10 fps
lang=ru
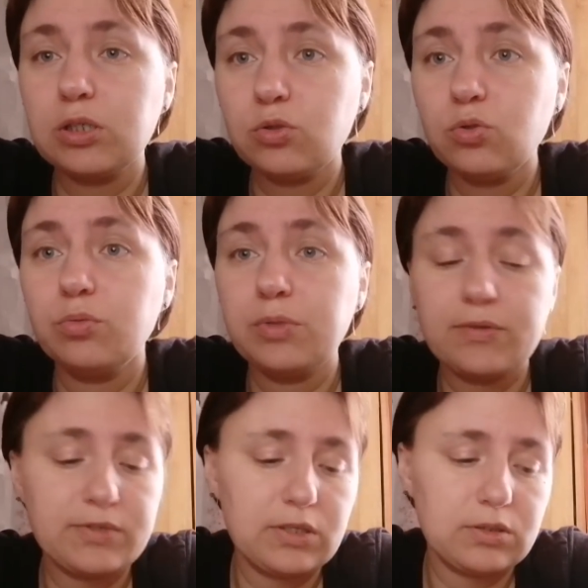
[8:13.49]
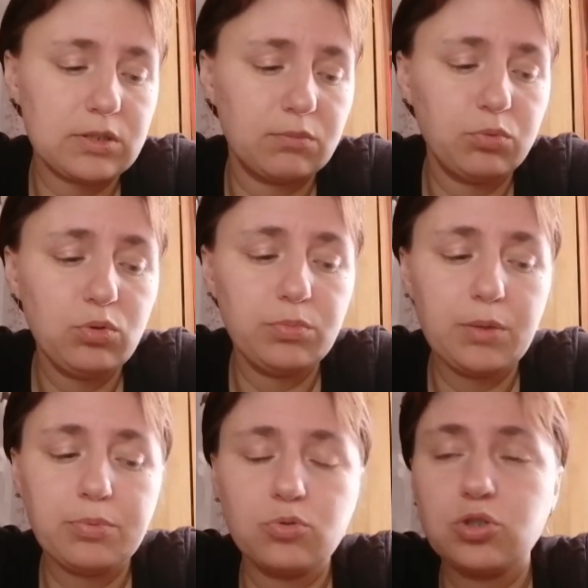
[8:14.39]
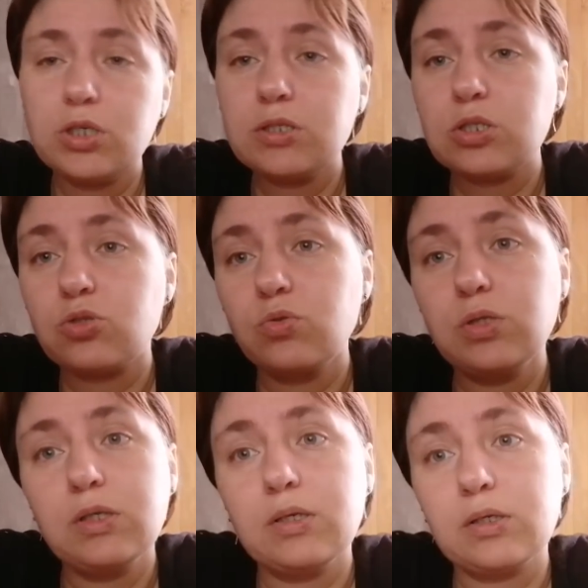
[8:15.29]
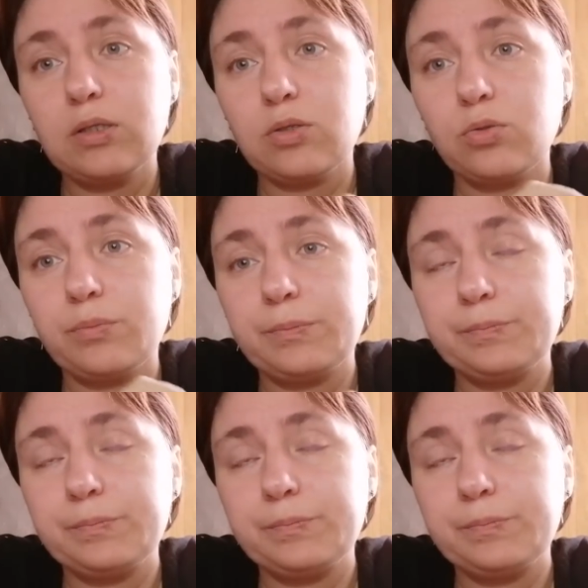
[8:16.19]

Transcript: готовы меня взять с собой, у меня получается, что денег нету